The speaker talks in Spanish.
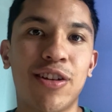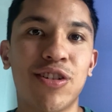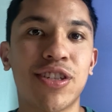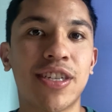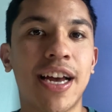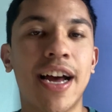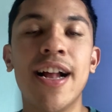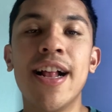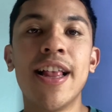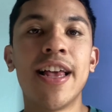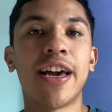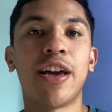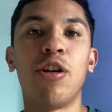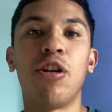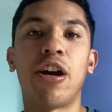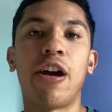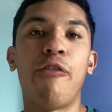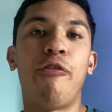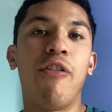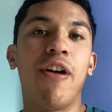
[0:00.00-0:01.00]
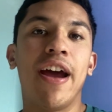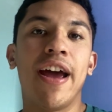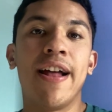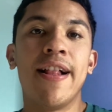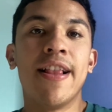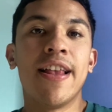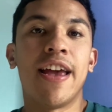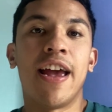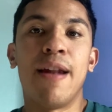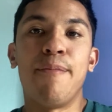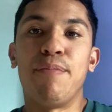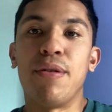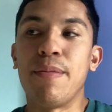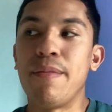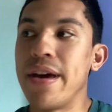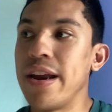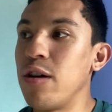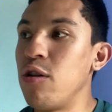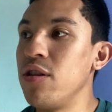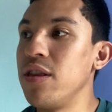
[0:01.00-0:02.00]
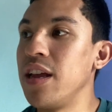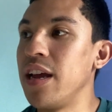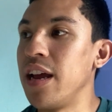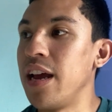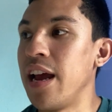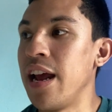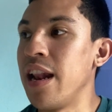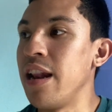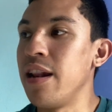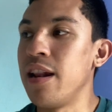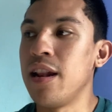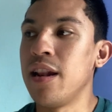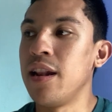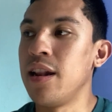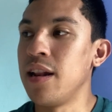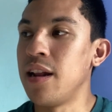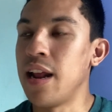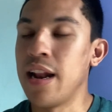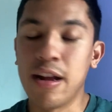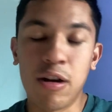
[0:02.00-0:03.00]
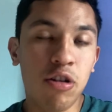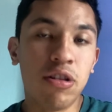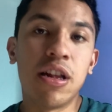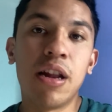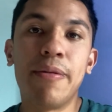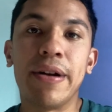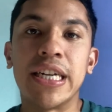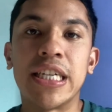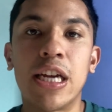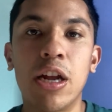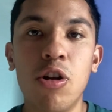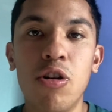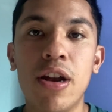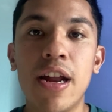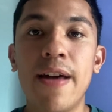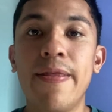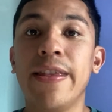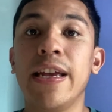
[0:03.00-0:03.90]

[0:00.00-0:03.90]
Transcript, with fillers: O sea, creo que fue el primer gol, de, gol del Barcelona.